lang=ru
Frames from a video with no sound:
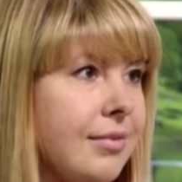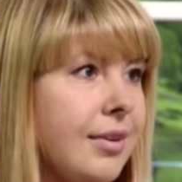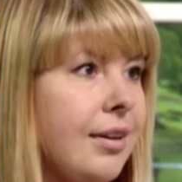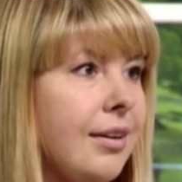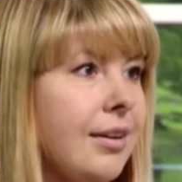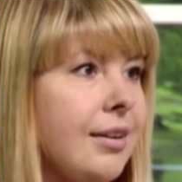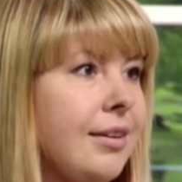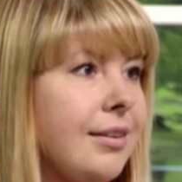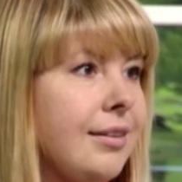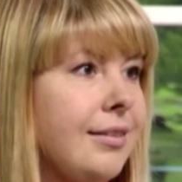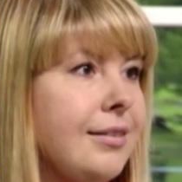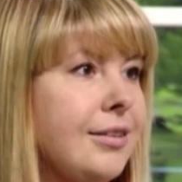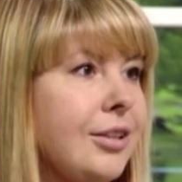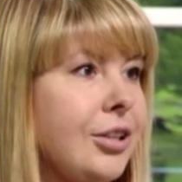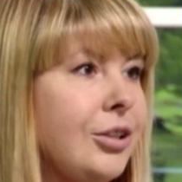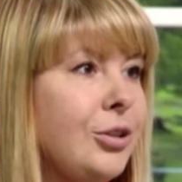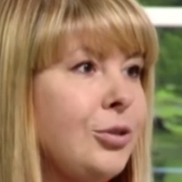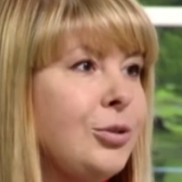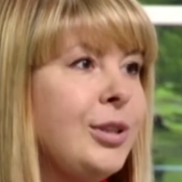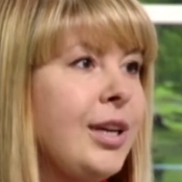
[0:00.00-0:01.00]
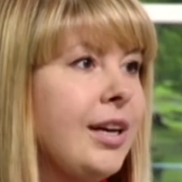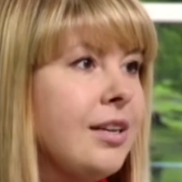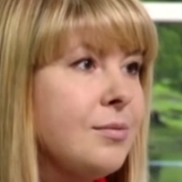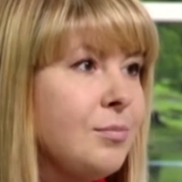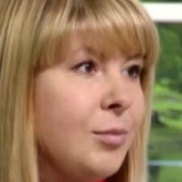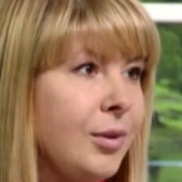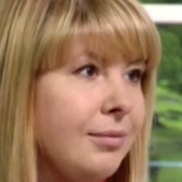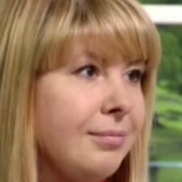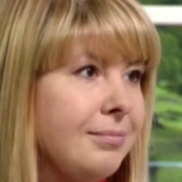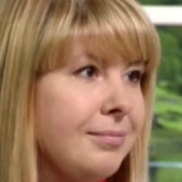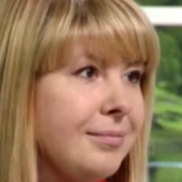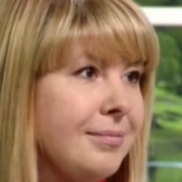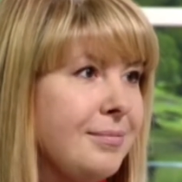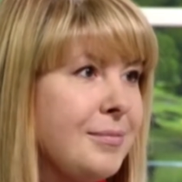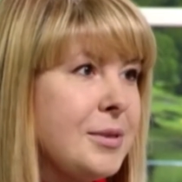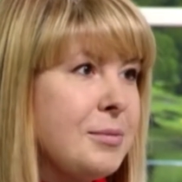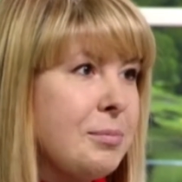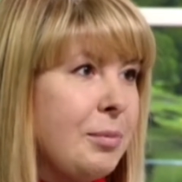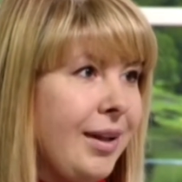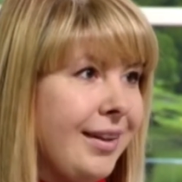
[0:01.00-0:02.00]
э, на энтузиазме,
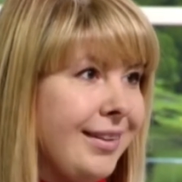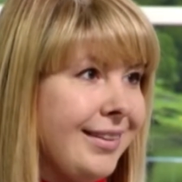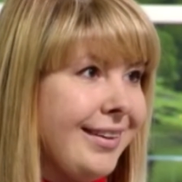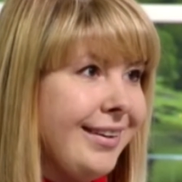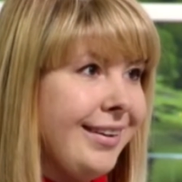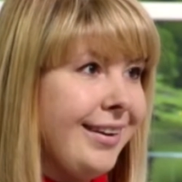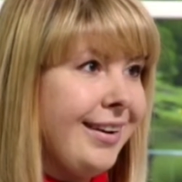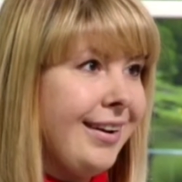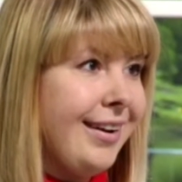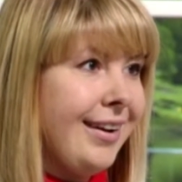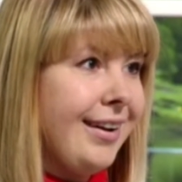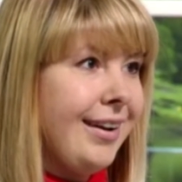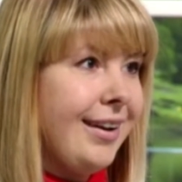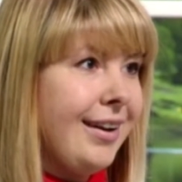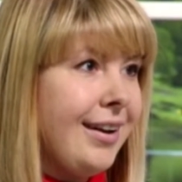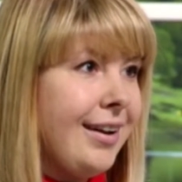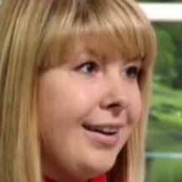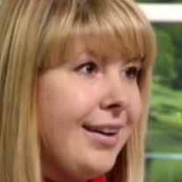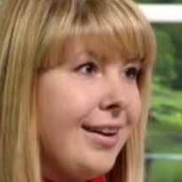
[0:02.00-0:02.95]
бесплатно. Сколько, кстати, человек